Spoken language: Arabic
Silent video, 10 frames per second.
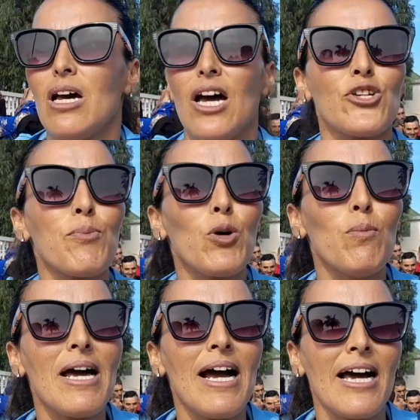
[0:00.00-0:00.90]

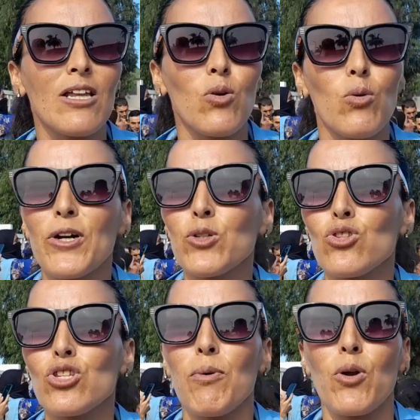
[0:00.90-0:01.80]
عجبكم الحال وبغيتوا
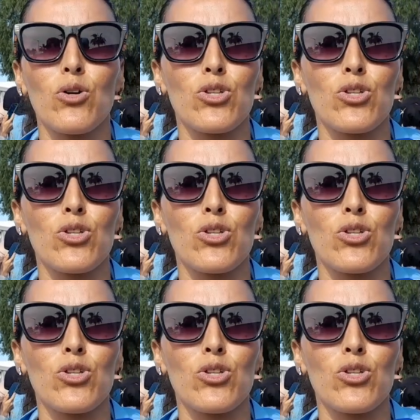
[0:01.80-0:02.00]
تصبروا